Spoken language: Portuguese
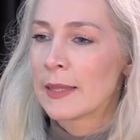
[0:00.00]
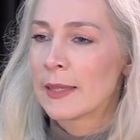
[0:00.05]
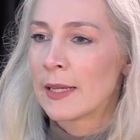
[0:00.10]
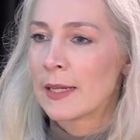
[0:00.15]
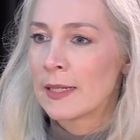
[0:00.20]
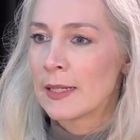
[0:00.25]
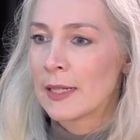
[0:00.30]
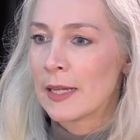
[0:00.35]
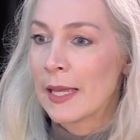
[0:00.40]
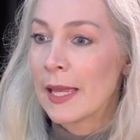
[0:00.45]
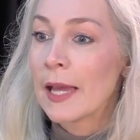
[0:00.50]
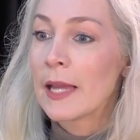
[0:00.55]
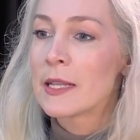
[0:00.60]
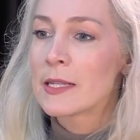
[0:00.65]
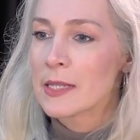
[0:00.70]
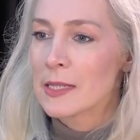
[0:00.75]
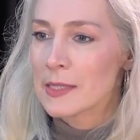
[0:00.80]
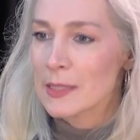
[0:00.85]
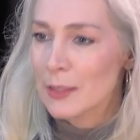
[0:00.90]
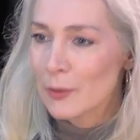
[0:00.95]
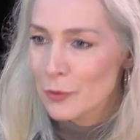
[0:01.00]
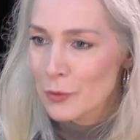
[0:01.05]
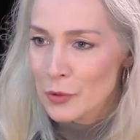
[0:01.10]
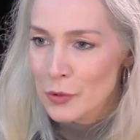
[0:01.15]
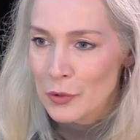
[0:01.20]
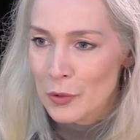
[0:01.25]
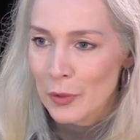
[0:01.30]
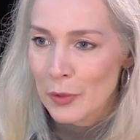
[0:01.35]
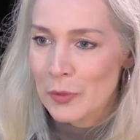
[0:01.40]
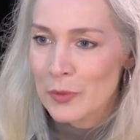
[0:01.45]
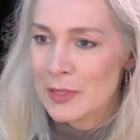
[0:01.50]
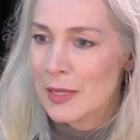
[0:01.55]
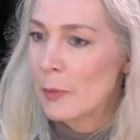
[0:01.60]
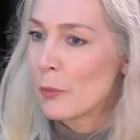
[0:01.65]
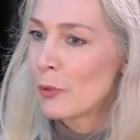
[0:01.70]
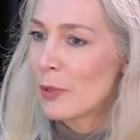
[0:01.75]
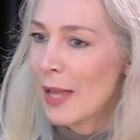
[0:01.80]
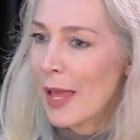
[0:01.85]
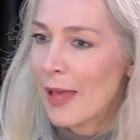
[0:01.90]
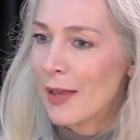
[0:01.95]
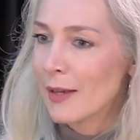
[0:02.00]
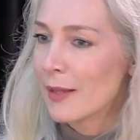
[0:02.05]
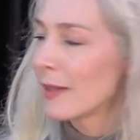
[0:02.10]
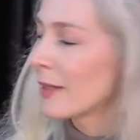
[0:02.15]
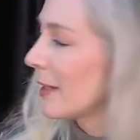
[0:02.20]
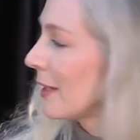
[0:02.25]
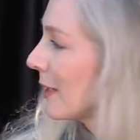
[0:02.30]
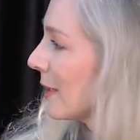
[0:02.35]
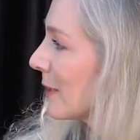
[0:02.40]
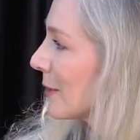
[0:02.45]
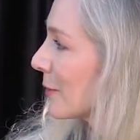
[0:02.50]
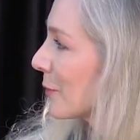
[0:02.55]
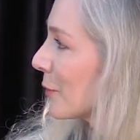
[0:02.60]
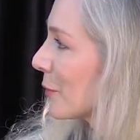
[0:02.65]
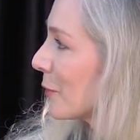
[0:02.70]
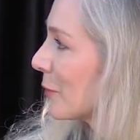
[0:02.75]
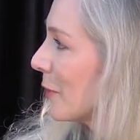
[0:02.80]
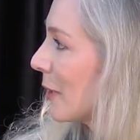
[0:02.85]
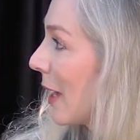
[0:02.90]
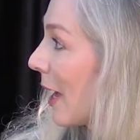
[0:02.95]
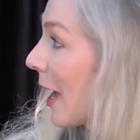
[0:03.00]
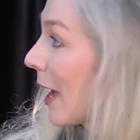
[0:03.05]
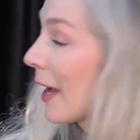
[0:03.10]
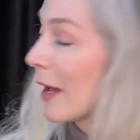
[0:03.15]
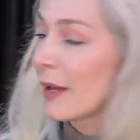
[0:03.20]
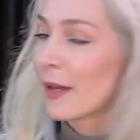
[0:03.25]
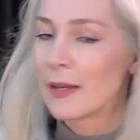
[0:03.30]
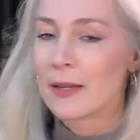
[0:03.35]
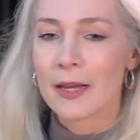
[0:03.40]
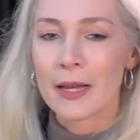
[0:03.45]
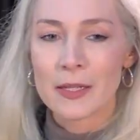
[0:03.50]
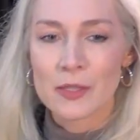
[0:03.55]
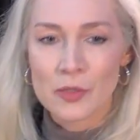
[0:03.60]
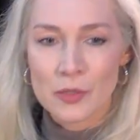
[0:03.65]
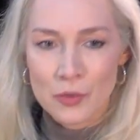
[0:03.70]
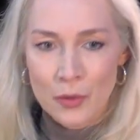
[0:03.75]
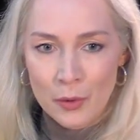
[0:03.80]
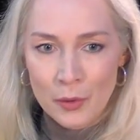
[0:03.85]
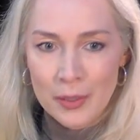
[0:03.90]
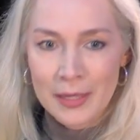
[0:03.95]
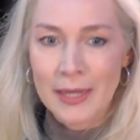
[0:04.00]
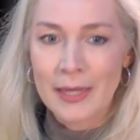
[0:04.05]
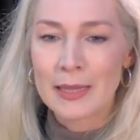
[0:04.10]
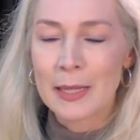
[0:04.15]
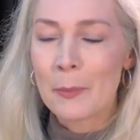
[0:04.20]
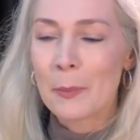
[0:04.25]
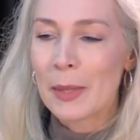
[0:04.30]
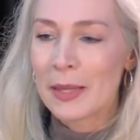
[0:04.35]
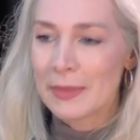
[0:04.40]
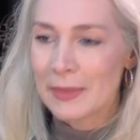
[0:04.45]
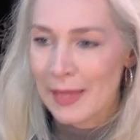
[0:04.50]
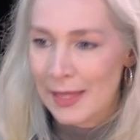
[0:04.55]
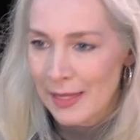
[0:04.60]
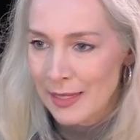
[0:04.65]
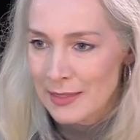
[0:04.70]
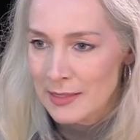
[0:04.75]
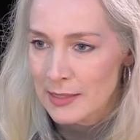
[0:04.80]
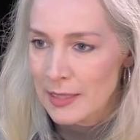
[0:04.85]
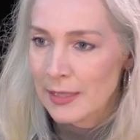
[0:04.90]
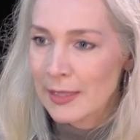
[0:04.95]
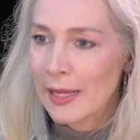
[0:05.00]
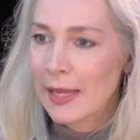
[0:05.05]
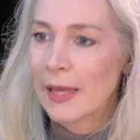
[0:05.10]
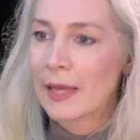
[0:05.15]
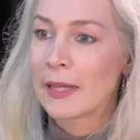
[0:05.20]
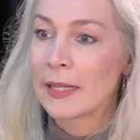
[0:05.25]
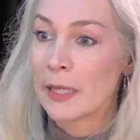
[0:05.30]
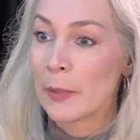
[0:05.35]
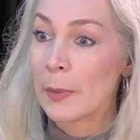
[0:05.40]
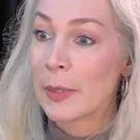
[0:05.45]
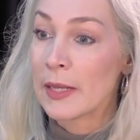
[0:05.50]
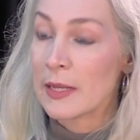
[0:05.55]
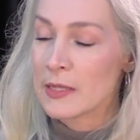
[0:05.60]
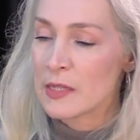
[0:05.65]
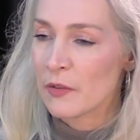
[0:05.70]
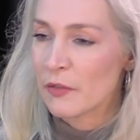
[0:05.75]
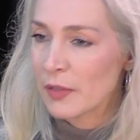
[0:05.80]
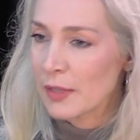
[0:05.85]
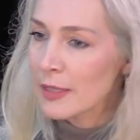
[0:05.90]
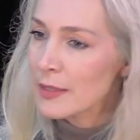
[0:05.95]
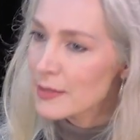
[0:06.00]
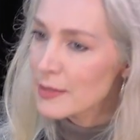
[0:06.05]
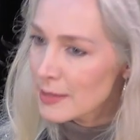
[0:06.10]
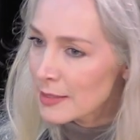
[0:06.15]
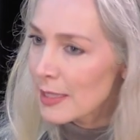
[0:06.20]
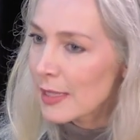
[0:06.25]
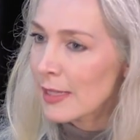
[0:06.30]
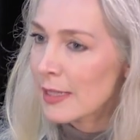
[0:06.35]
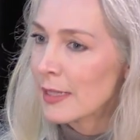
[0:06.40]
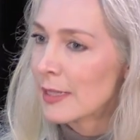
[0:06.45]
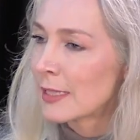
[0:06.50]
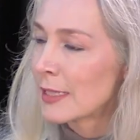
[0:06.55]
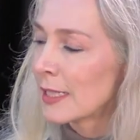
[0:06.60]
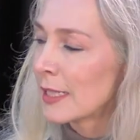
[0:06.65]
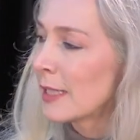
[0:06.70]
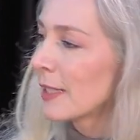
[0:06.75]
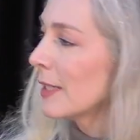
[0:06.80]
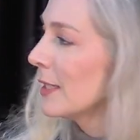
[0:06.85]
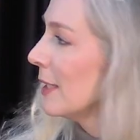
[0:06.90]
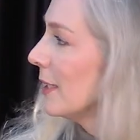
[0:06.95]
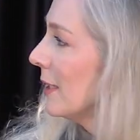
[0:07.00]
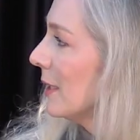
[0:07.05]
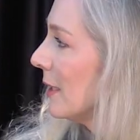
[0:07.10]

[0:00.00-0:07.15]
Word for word: na realização dos sonhos, na mulher criando a, a história, a independência dela, sim, a independência sim. financeira, né?